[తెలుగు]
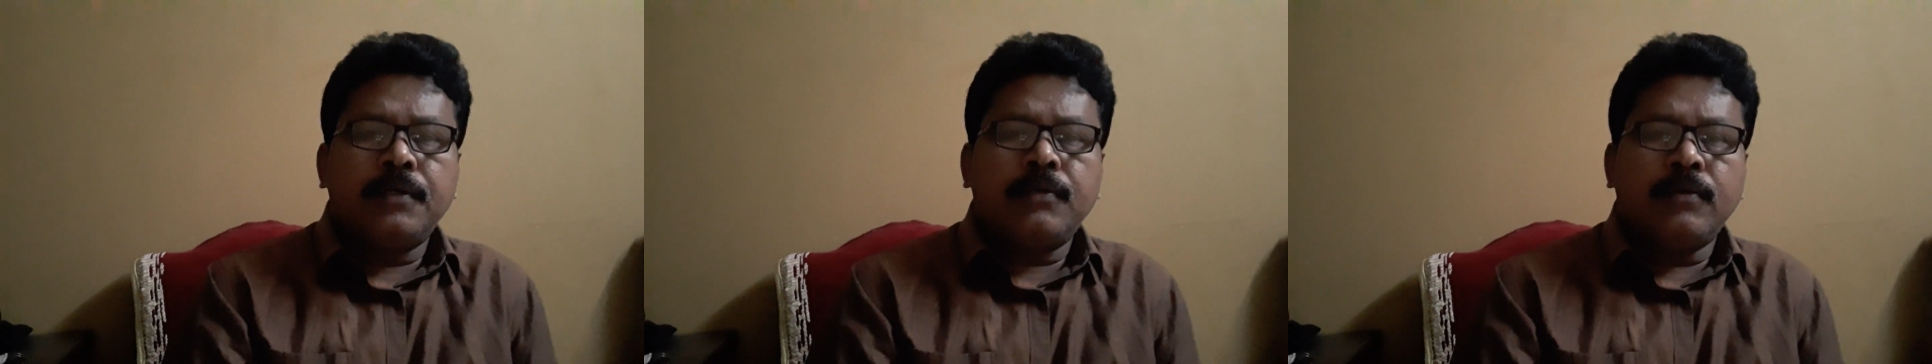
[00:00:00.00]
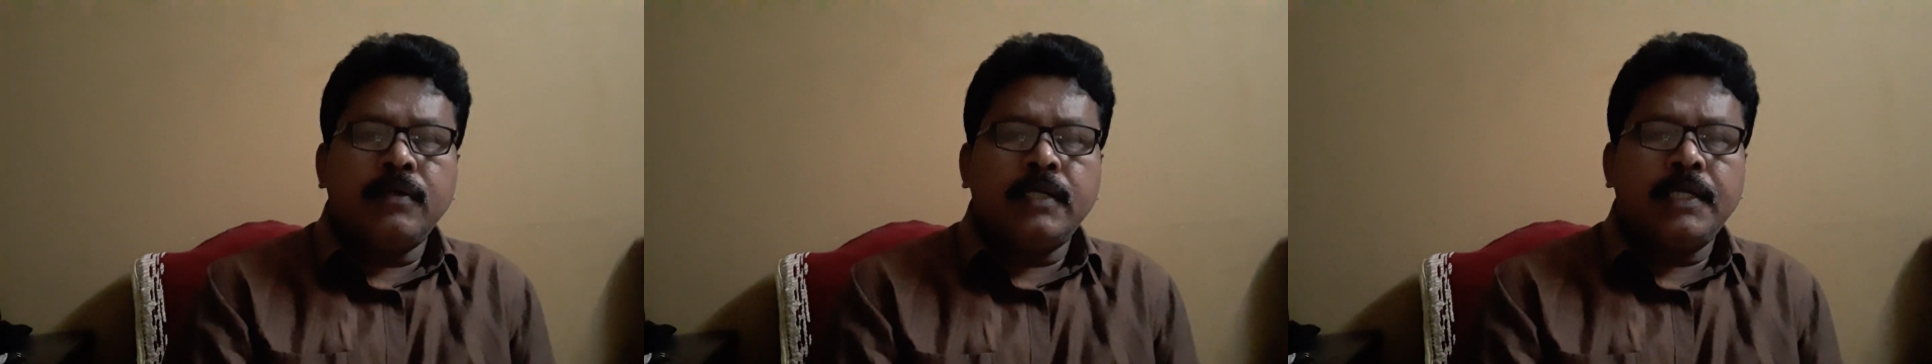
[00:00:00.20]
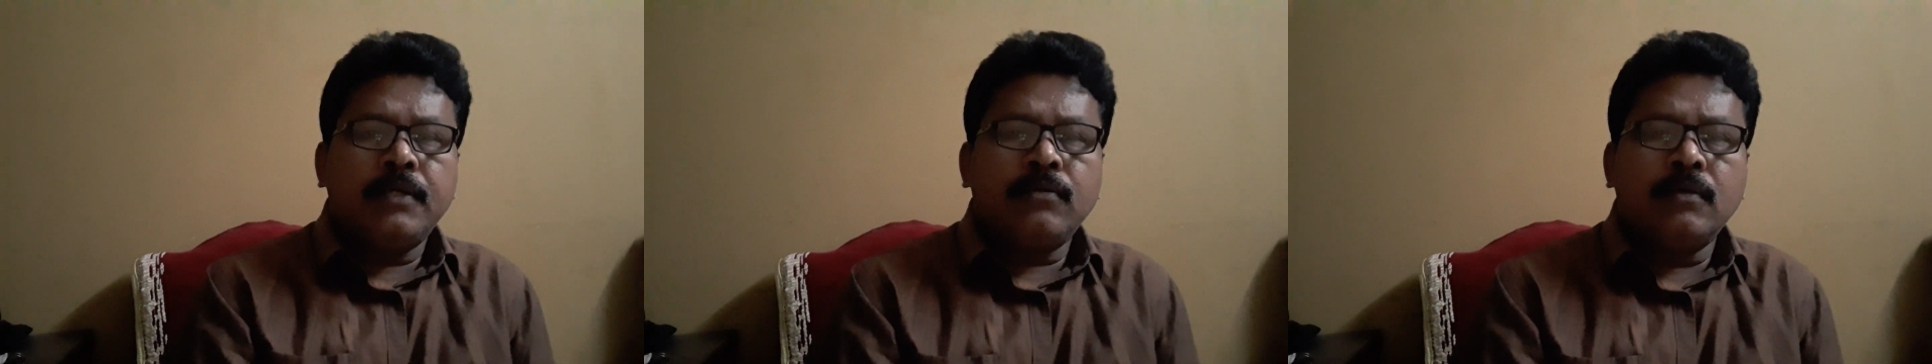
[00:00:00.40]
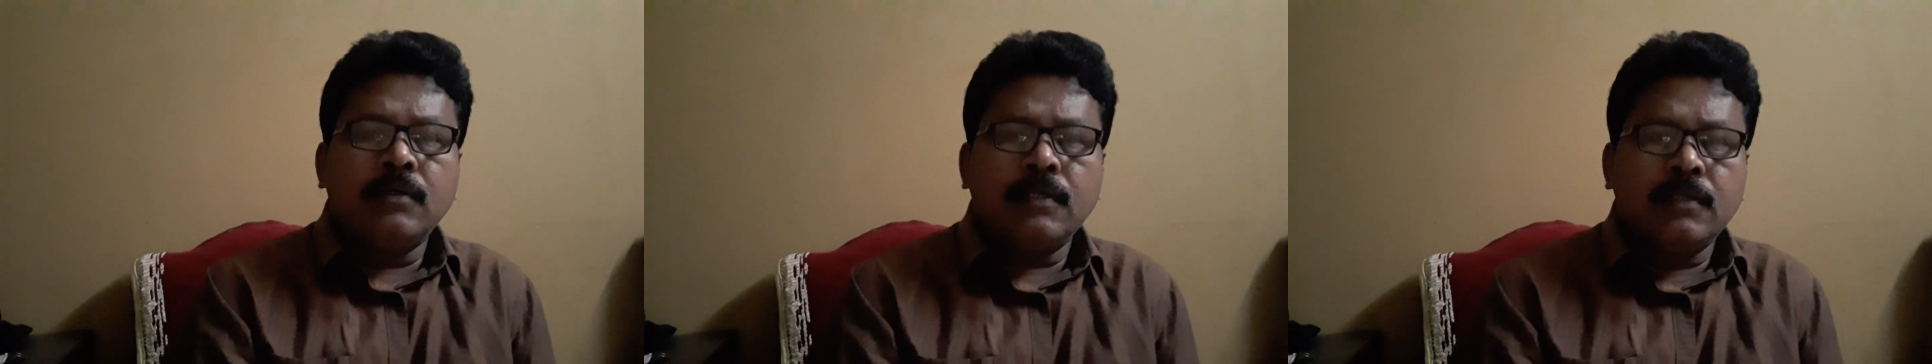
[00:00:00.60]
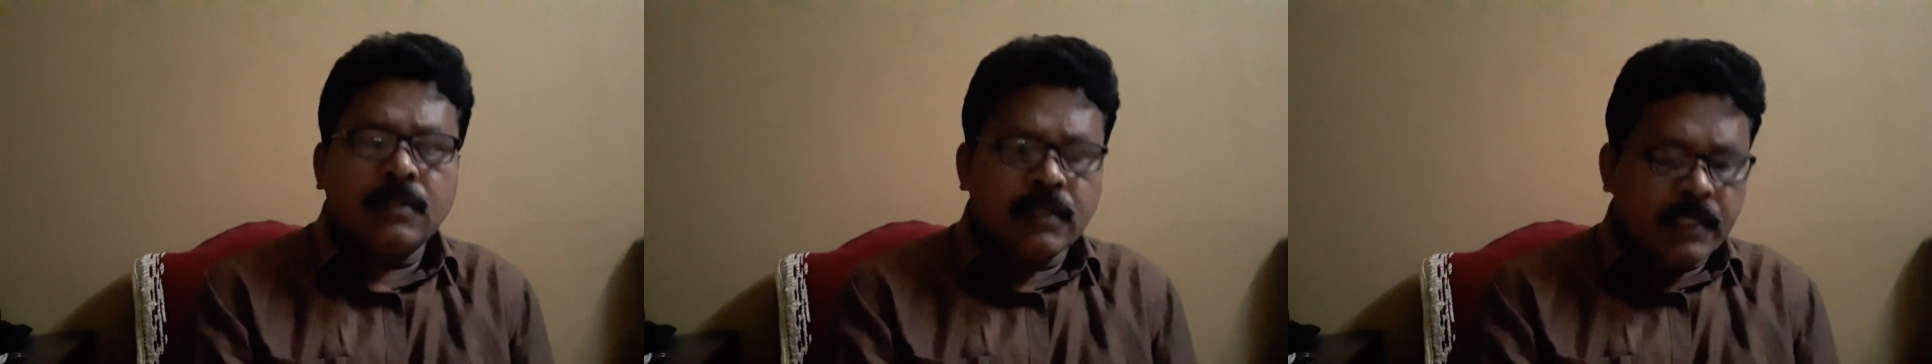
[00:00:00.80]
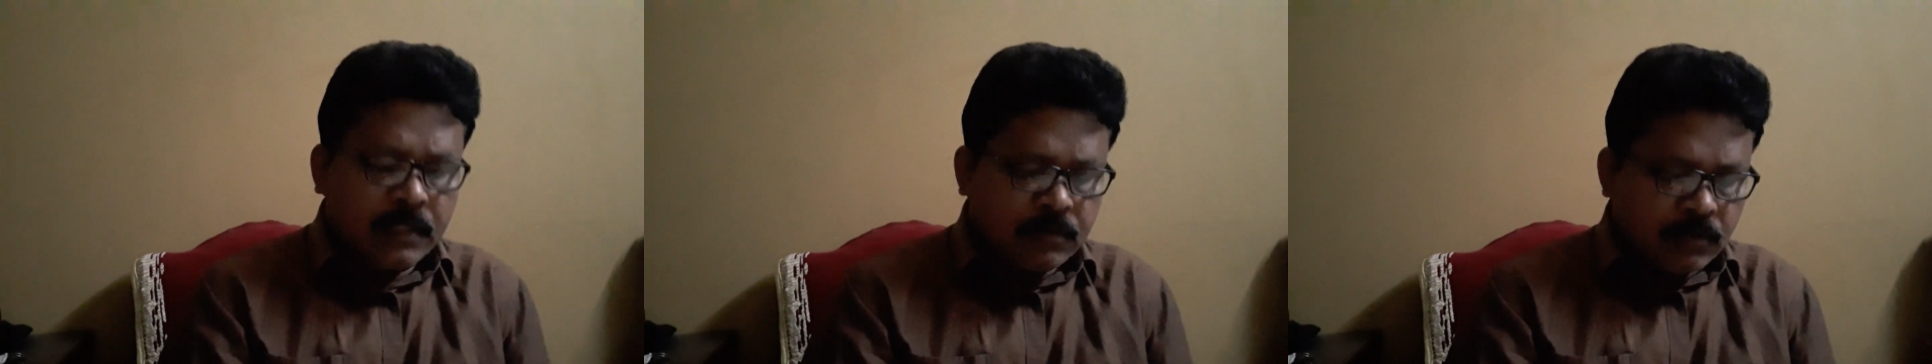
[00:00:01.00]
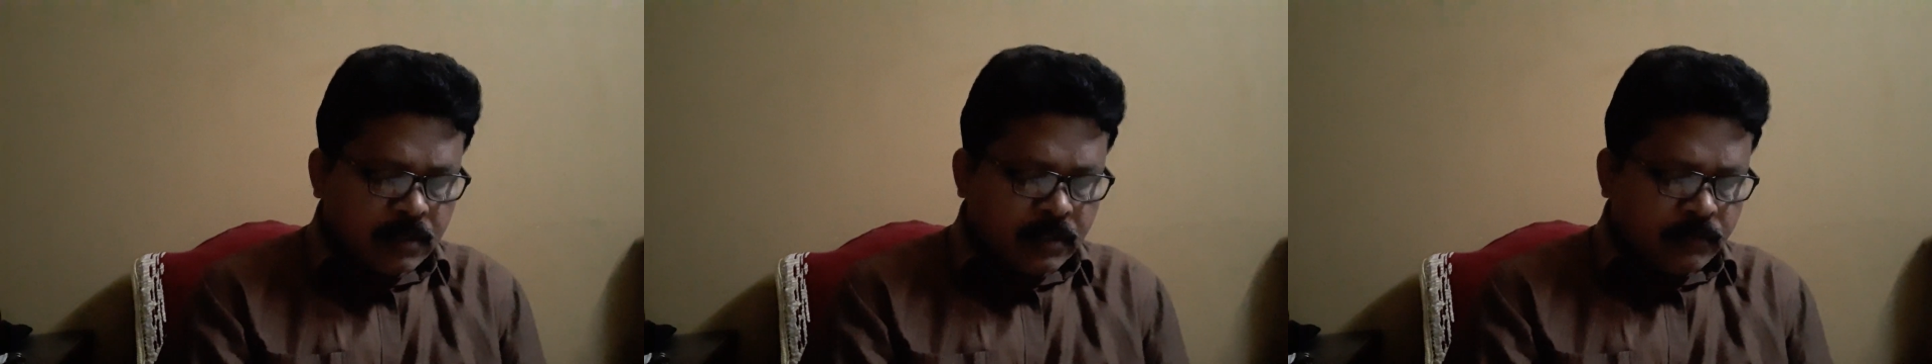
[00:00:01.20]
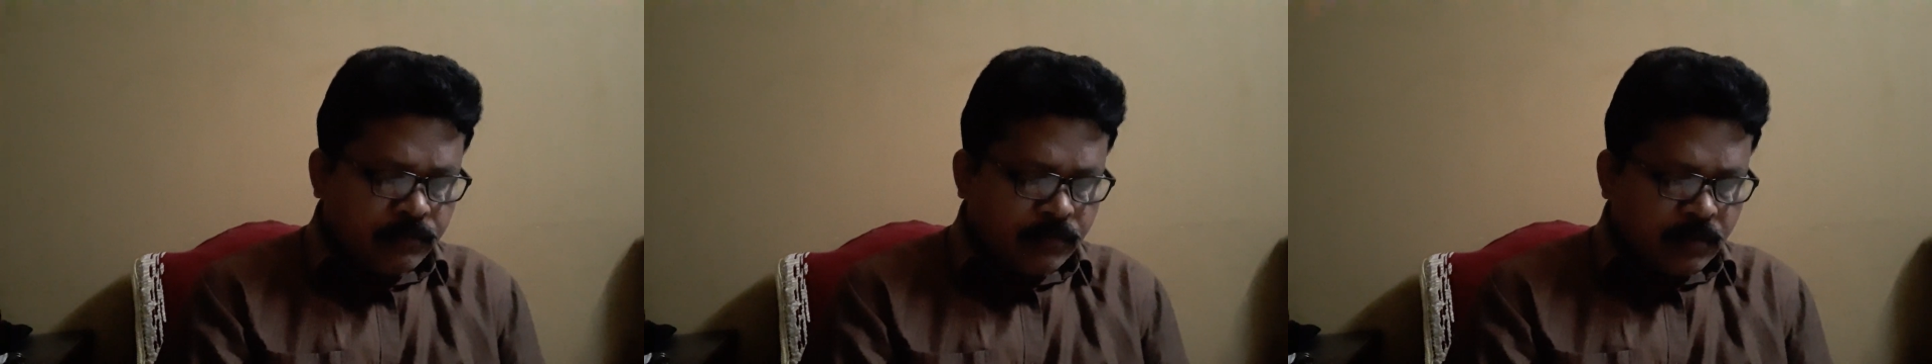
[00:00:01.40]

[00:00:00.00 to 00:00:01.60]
ట్వంటీ ట్వంటీ త్రీ ట్వంటీ